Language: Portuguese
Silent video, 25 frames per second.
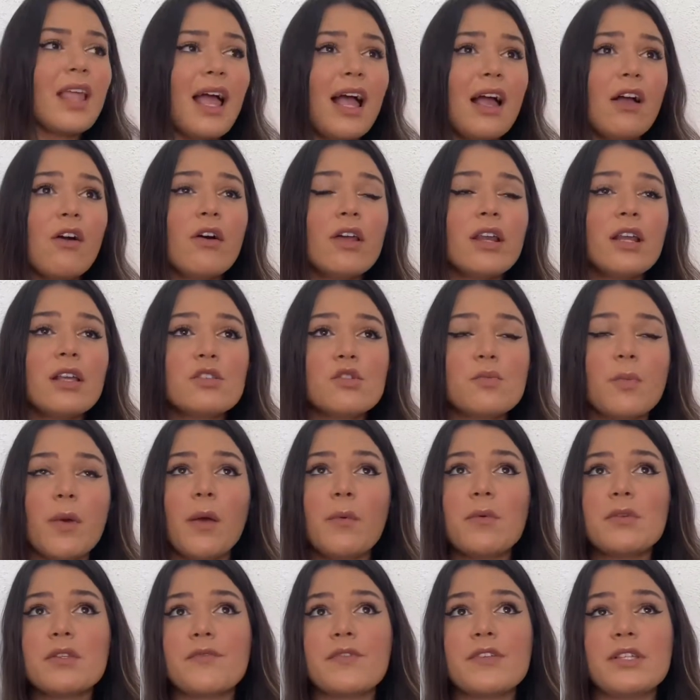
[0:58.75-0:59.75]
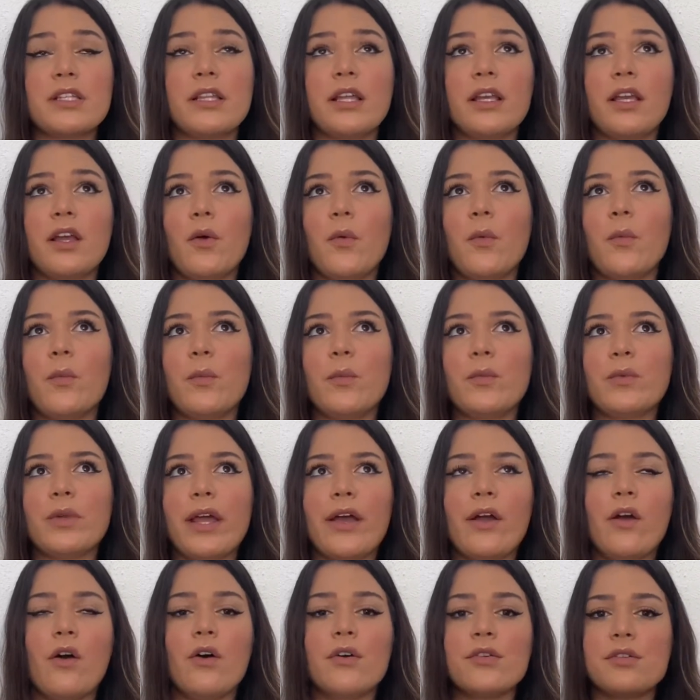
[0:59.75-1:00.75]
Agora, suponhamos que você tenha um,
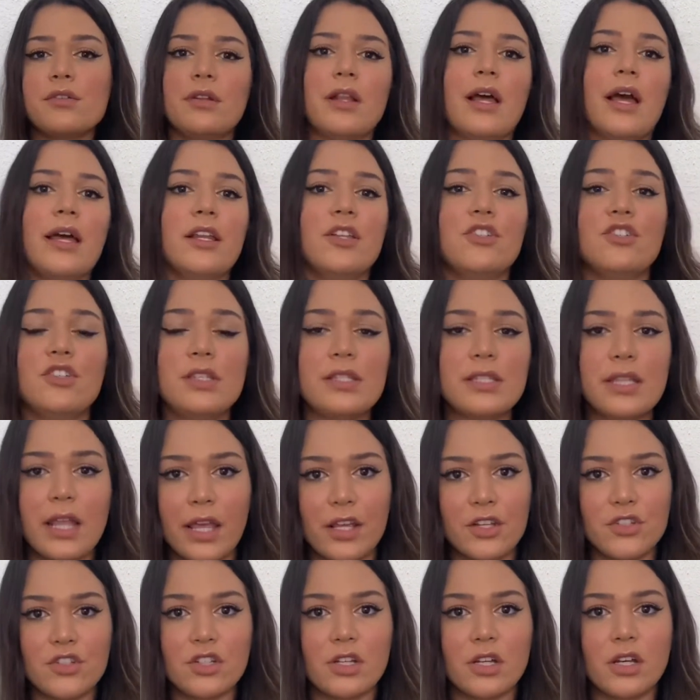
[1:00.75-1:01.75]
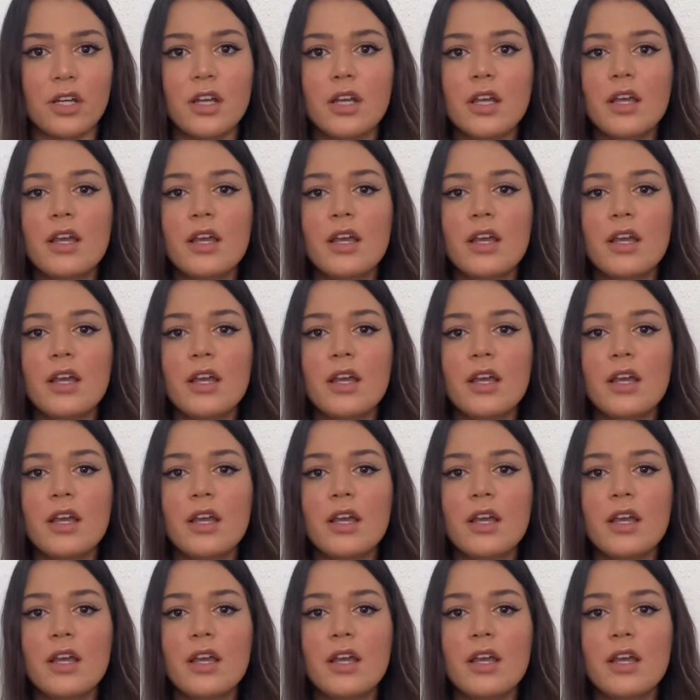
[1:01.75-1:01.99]
negócio na área de estética.